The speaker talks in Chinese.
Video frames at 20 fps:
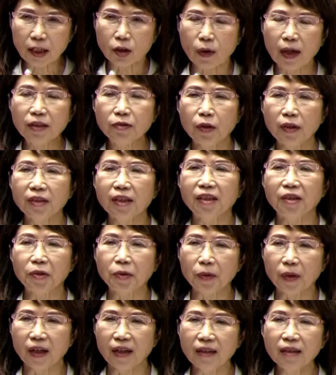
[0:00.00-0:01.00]
官捐赠人
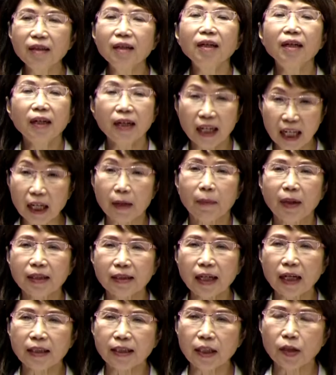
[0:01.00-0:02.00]
说，你们
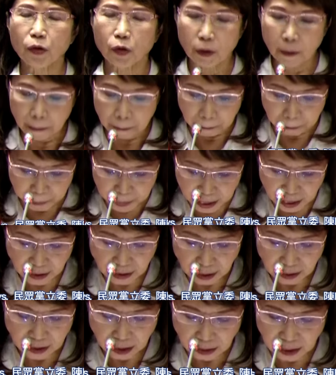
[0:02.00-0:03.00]
在觊觎。别
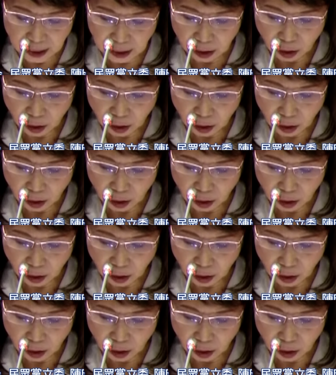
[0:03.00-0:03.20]
人的器